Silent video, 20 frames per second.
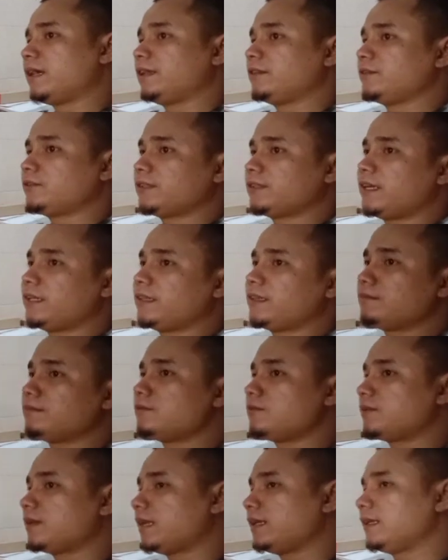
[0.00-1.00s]
itu saya
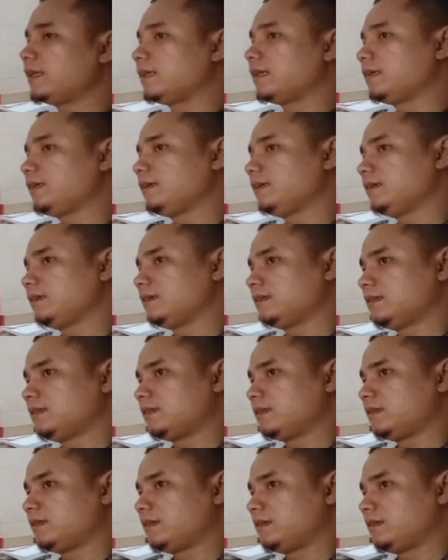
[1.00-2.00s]
temukan dari
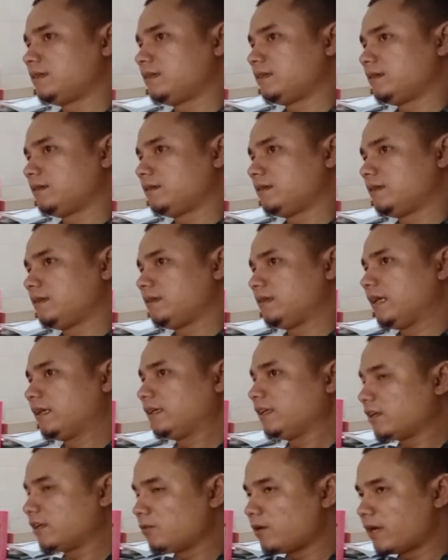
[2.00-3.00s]
uh, yang
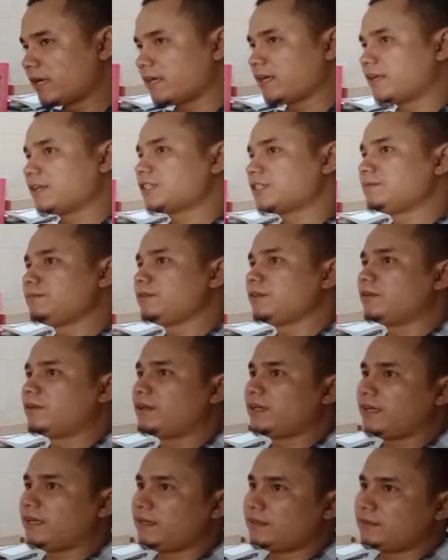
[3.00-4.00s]
dikeluarkan resmi
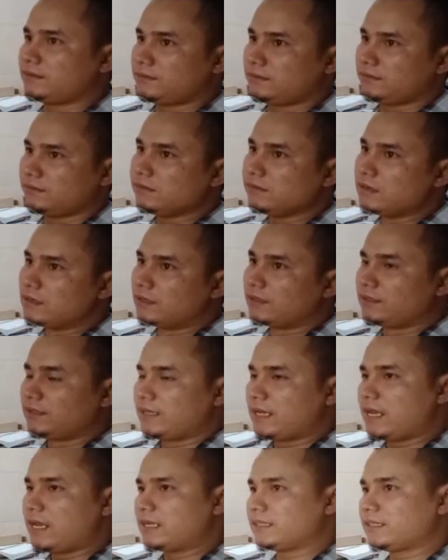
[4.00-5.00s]
oleh
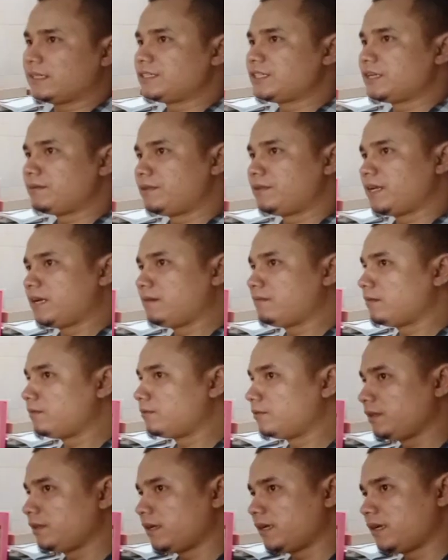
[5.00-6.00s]
Yayasan Jamiah
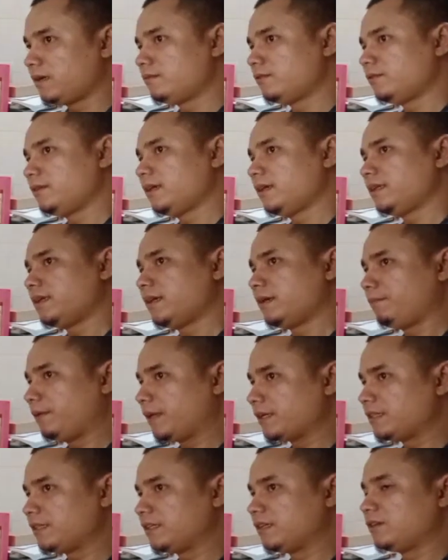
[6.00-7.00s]
Mahmudiyah. Kemudian yang
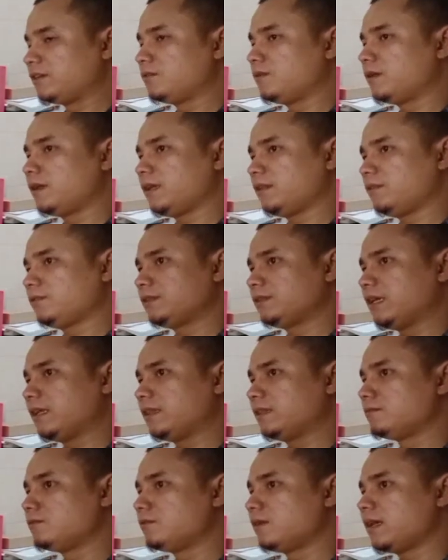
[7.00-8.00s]
versi kedua itu saya
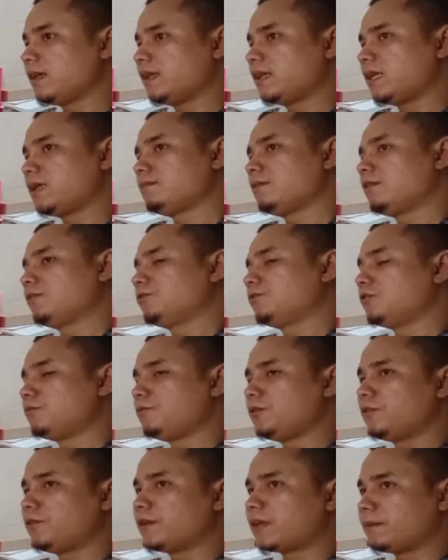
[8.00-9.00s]
temukan dalam
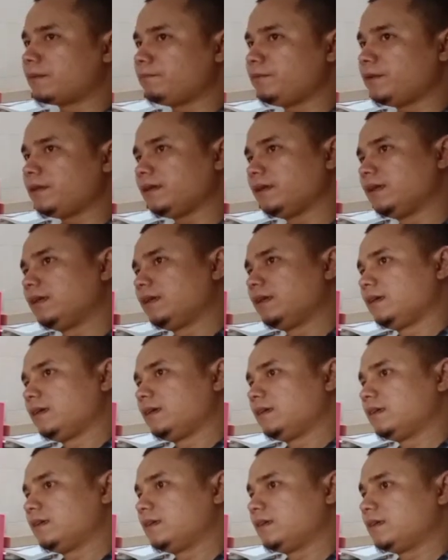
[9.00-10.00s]
autobiografi
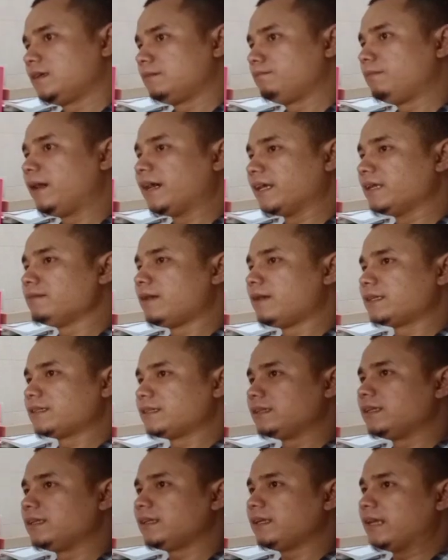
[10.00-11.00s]
uh, Bang Imat
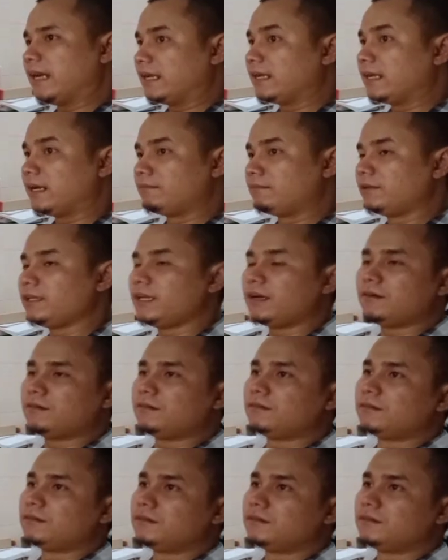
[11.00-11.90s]
sendiri, anak beliau.